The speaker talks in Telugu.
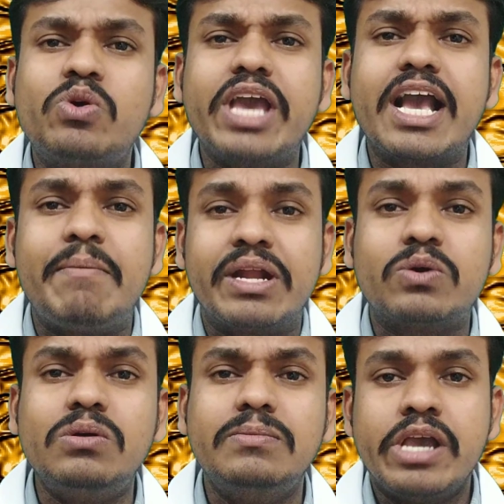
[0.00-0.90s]
ముఖ్యంగా
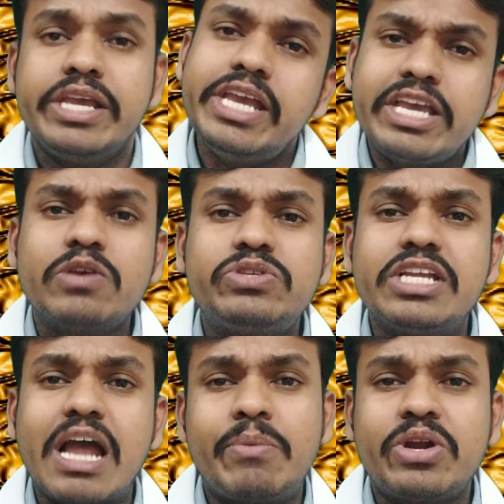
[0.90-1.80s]
మనకు ఈ క్యూసీ
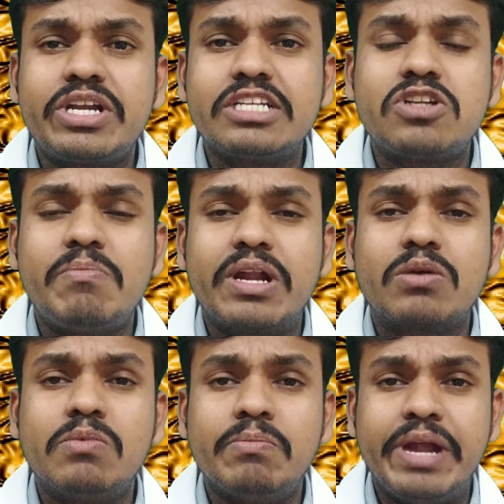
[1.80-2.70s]
లాబొరేటరీస్ లో
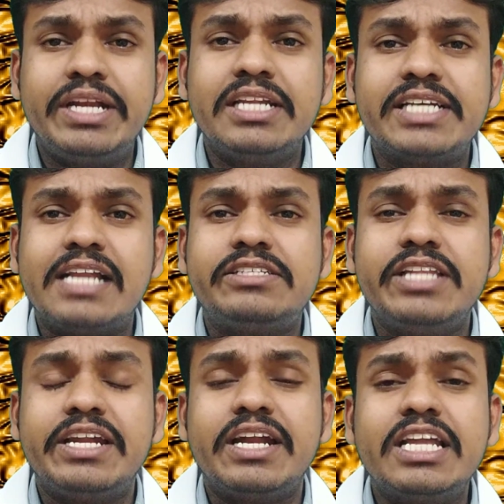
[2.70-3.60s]
మనకు మెయింటైన్
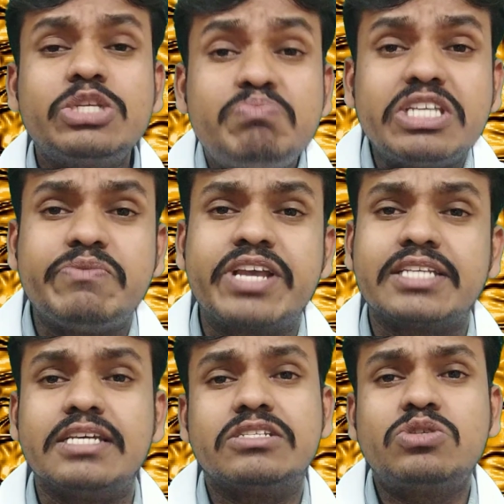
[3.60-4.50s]
చేయాల్సింది ఏంటంటే
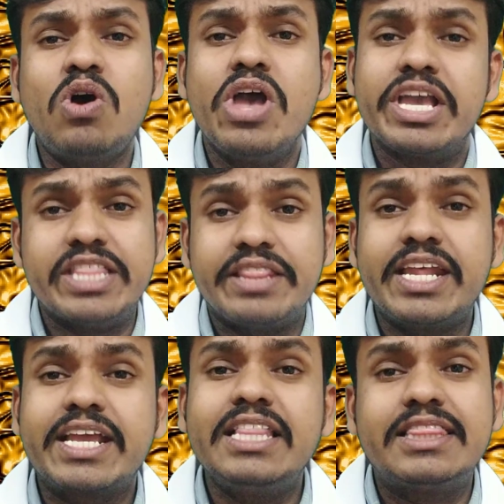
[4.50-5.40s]
స్పెసిఫికేషన్స్ సో ఇది
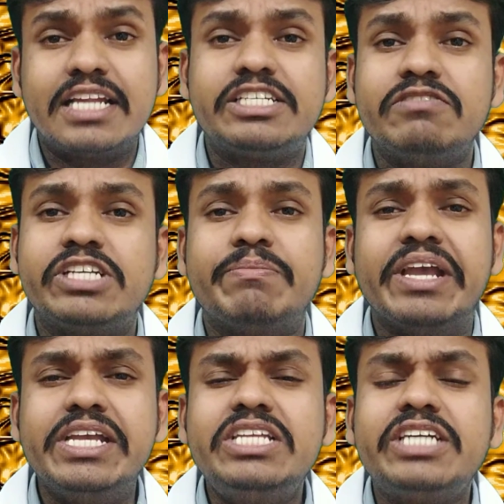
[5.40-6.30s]
అందరికీ తెలిసిన విషయమే
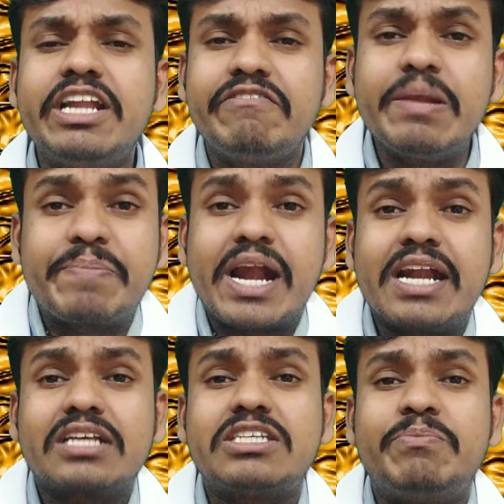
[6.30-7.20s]
ఈచ్ అండ్ ఎవ్రీ
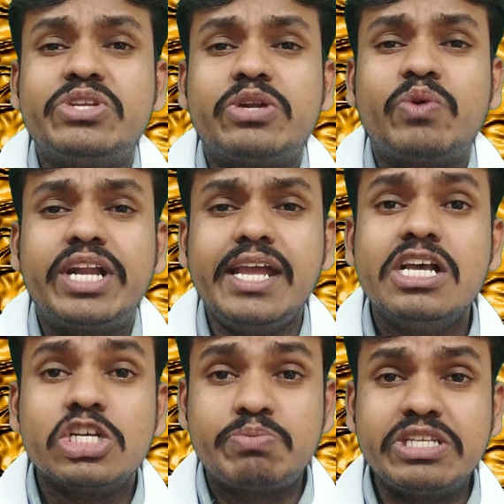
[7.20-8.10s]
ప్రోడక్ట్ కి సంబంధించినటువంటి
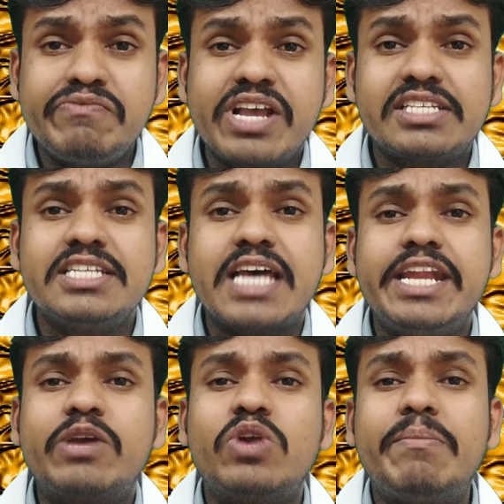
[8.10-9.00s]
స్పెసిఫికేషన్స్
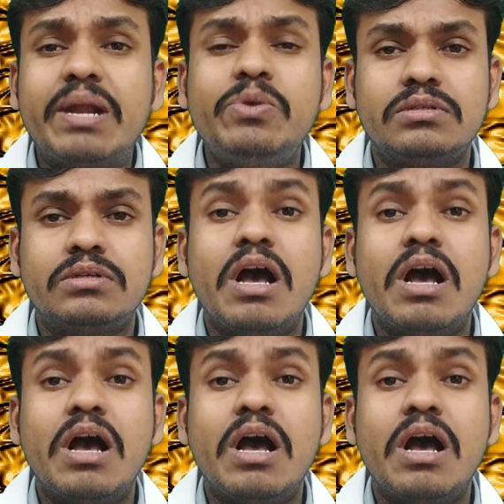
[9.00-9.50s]
అన్ని కూడా మనము